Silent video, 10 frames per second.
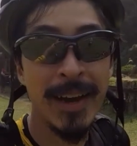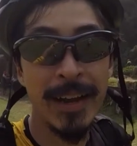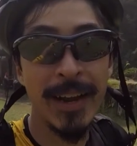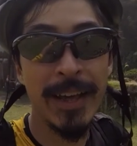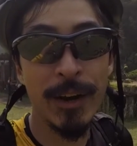
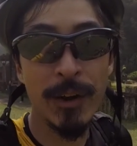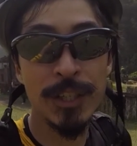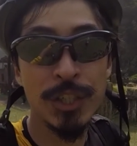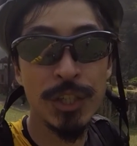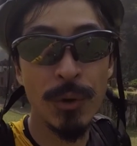Aí galera, agora a
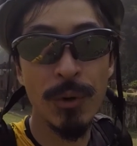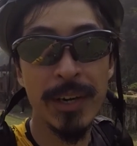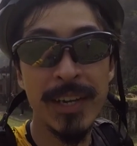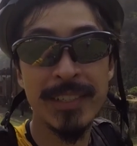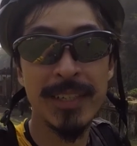gente chegou
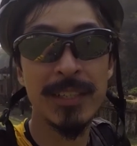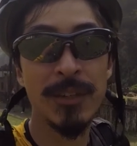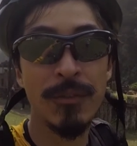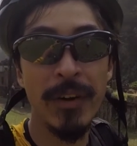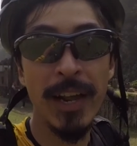aqui na
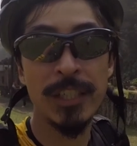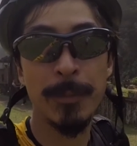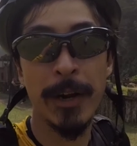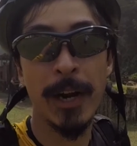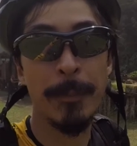Estação Velha de
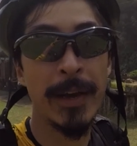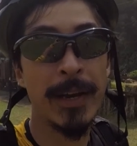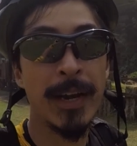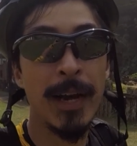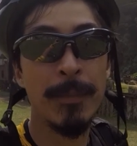
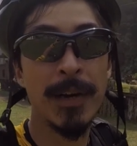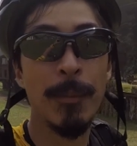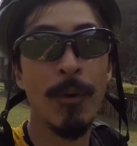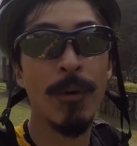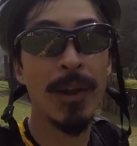Paranapiacaba,
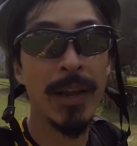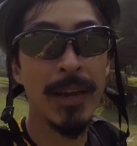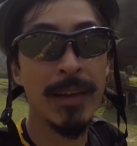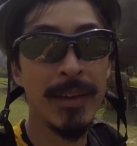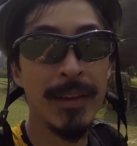acabou o
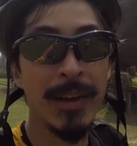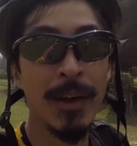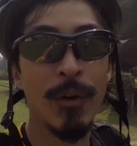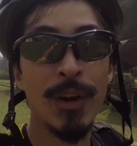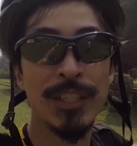rolê,
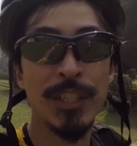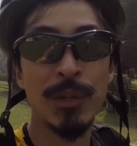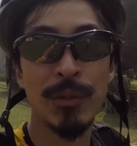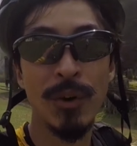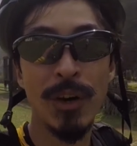rolezinho
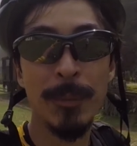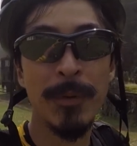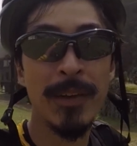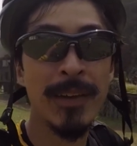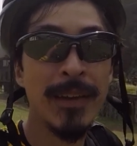
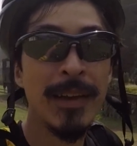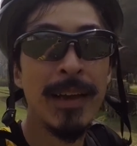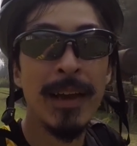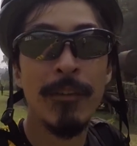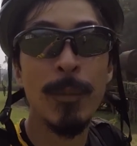top.
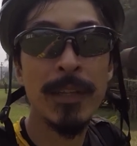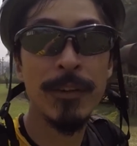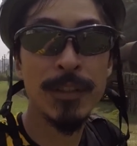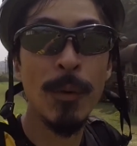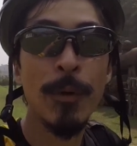Vamos
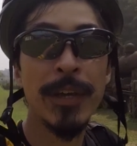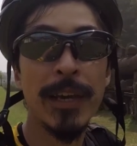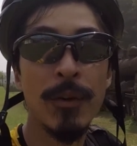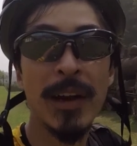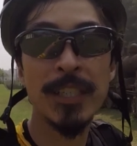entrevistar um pouquinho
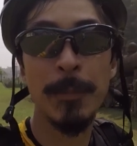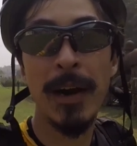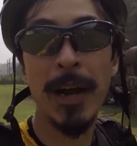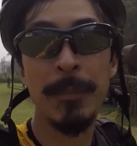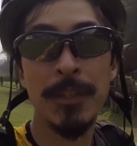aqui o
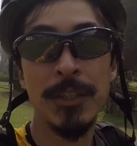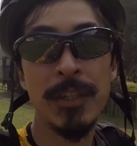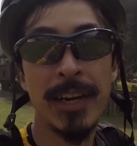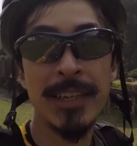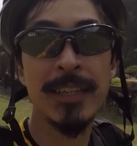Gaspar rapidinho,
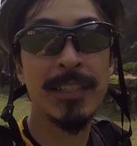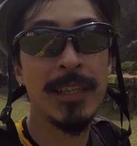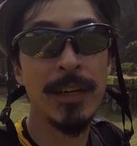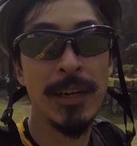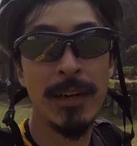
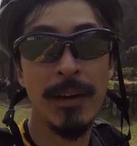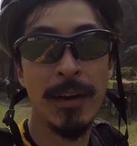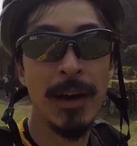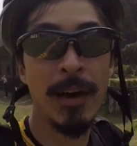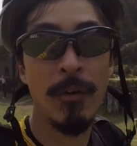agradecer a,
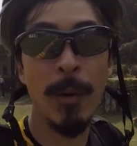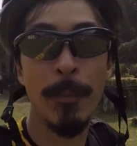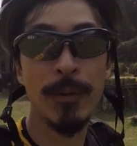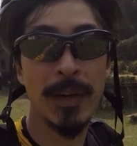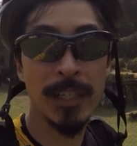a, o
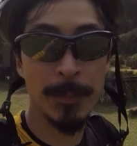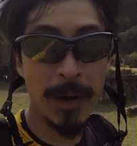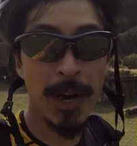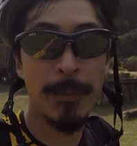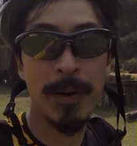apoio do
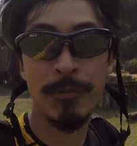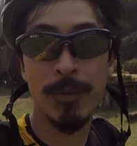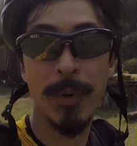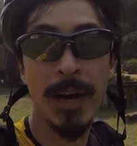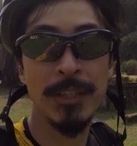Gaspar pela
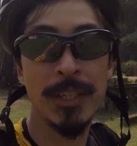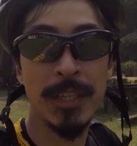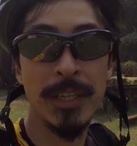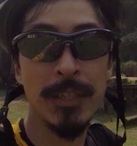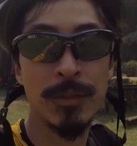filmagem
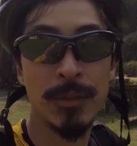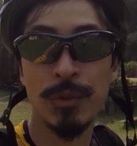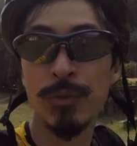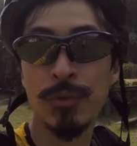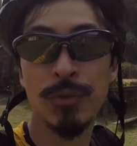aqui,
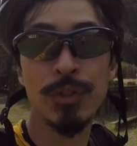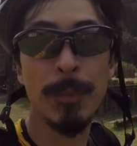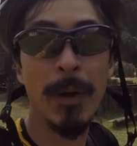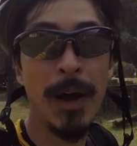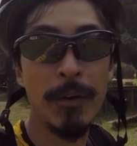junto com o Sujo de
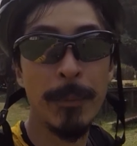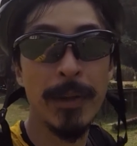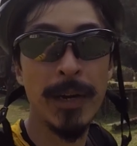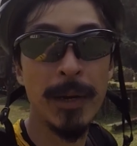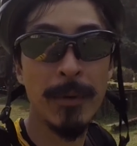Barro e o
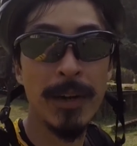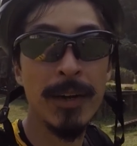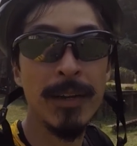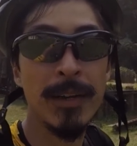Piramba, né?